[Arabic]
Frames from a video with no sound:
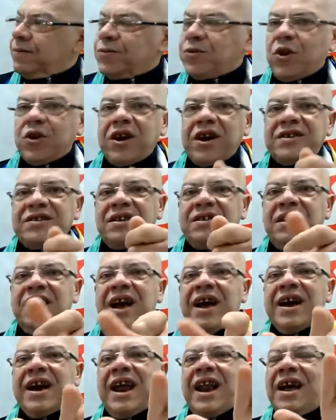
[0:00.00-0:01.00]
درك
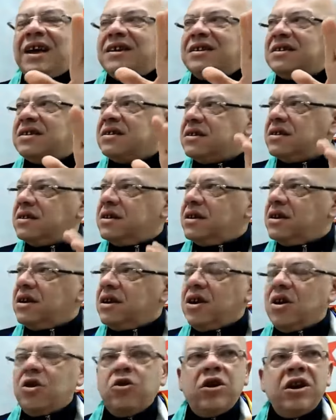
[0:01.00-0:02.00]
سيدي اكرايس
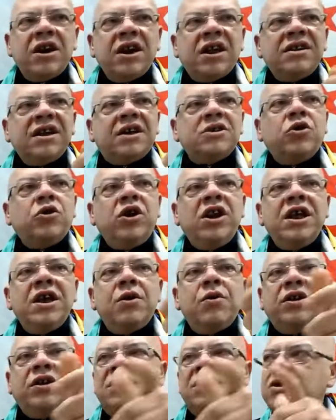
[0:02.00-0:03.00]
قلنا ضغطوا
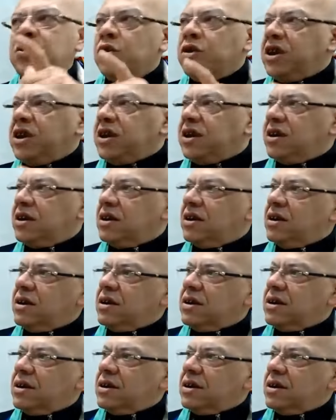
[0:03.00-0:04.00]
عليا وهددوني
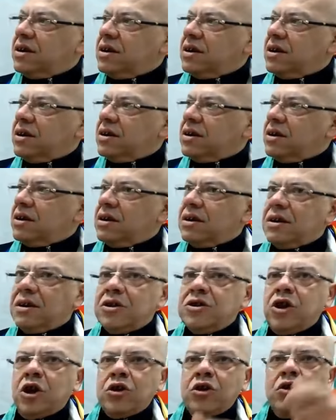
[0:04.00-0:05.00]

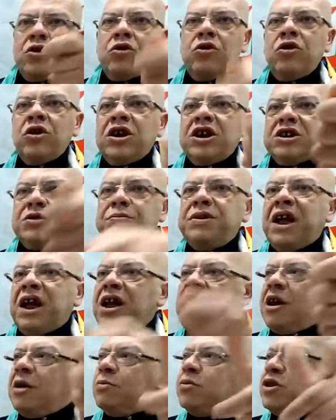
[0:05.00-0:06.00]
درك نقول لك اجبد
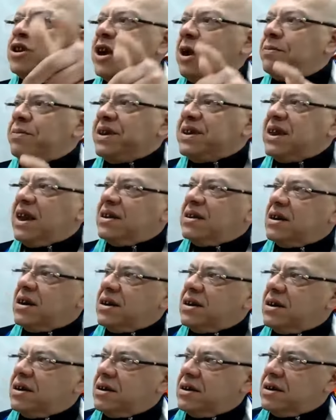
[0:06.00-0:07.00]
عليهم والشعب
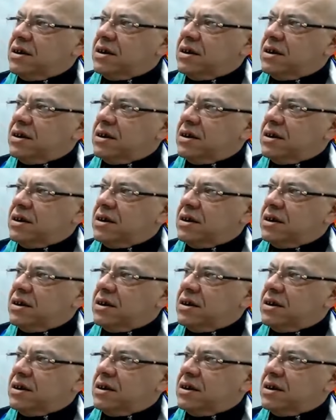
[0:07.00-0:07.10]
يساندك